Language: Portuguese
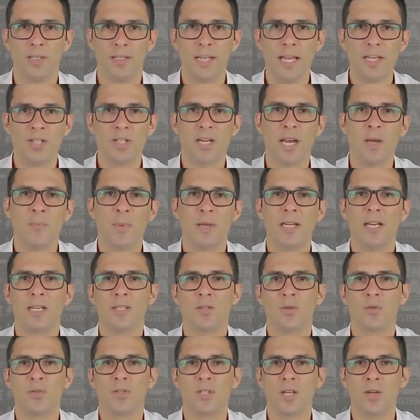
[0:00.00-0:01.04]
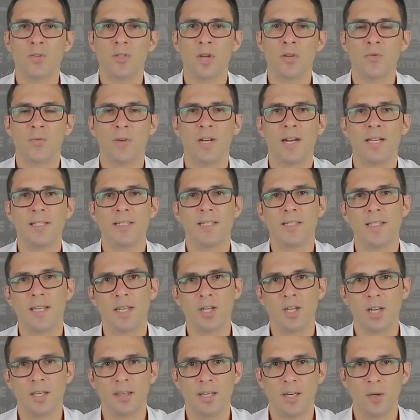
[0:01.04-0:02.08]
Desde que a impedância dos seus alto-falantes
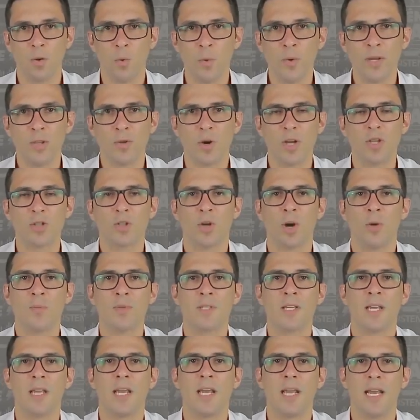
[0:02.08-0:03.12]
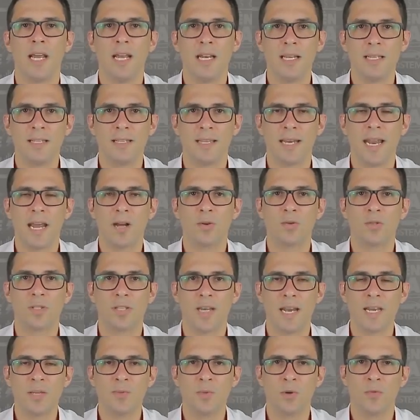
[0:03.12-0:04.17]
esteja entre 1 e 2 ohms, ele entrega os
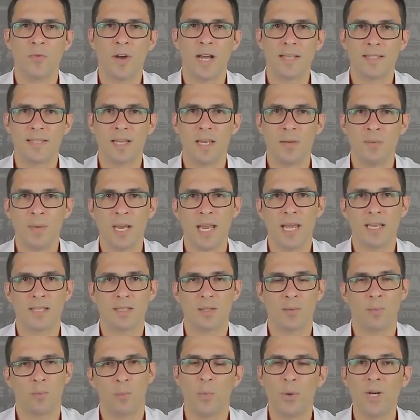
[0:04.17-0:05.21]
3000 watts RMS.